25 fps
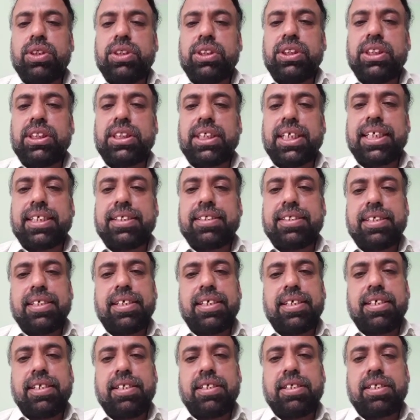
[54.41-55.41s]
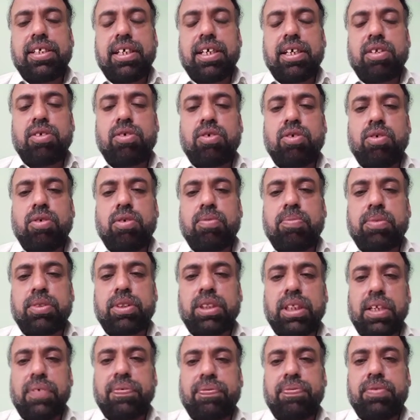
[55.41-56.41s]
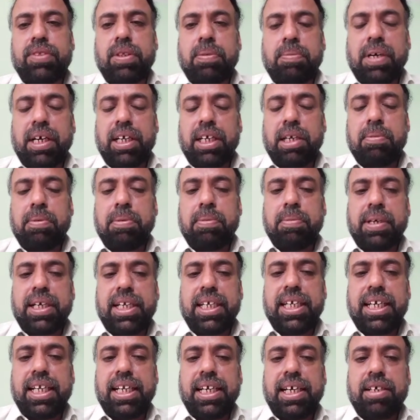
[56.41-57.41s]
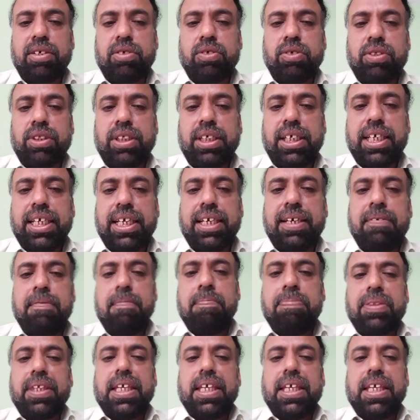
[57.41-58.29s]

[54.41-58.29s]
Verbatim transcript: इसी तरह से इंसान को मुख्तलिफ़ दमागी बीमारियाँ लाक होती हैं